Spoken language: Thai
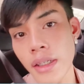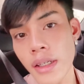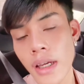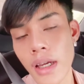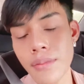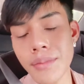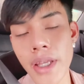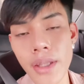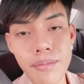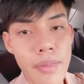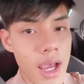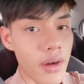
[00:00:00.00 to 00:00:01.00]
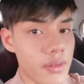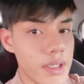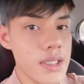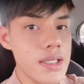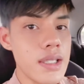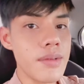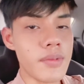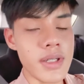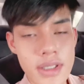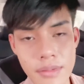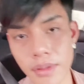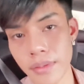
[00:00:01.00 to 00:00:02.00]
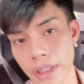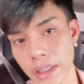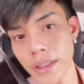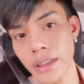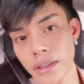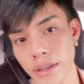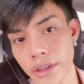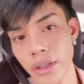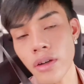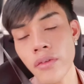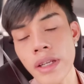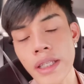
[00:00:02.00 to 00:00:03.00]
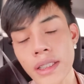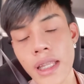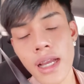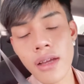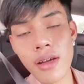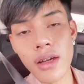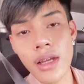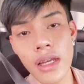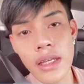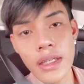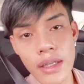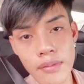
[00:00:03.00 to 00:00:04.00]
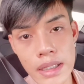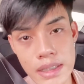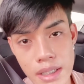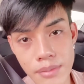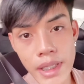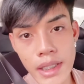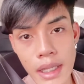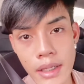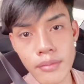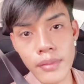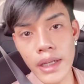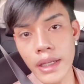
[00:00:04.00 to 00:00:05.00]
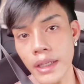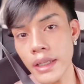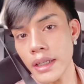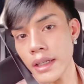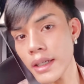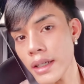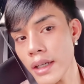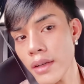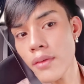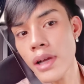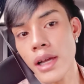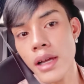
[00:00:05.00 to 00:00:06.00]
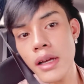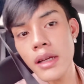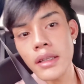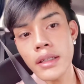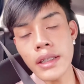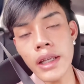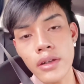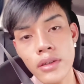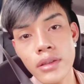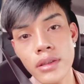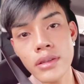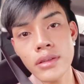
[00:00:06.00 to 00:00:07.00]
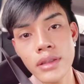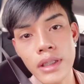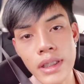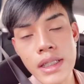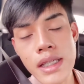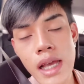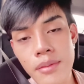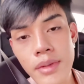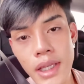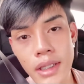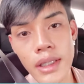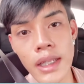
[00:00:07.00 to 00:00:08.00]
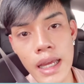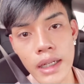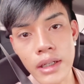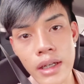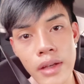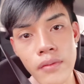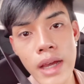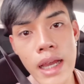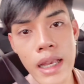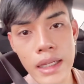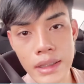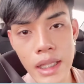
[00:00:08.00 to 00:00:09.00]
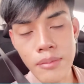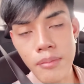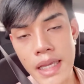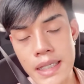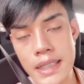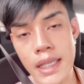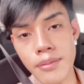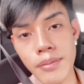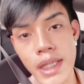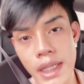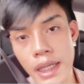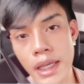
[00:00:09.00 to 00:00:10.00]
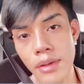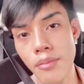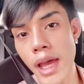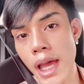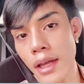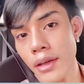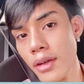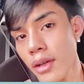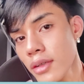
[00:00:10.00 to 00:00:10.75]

อัปเดตปากวันที่10ก็จะประมาณนี้เลยเนาะวันนี้ต้าก็กำลังจะไปตัดไหมนะคะว่าเดี๋ยวต้าจะอัปเดตทีหลังแล้วกันว่าหลังตัดไหมเสร็จเป็นยังไงบ้างเนาะ